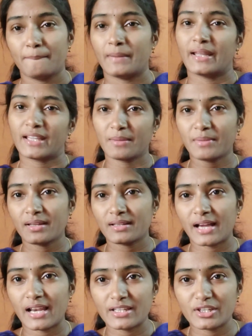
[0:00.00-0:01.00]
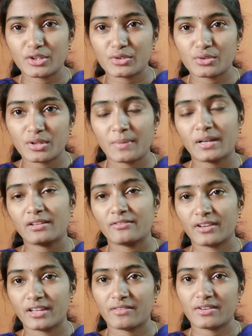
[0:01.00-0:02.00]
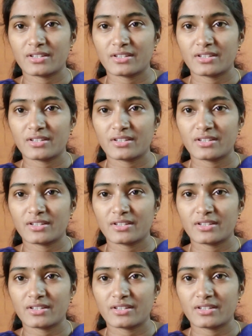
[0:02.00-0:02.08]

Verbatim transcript: మనకే మనం ఖాళీ చేస్తున్నామంటే అది వేరే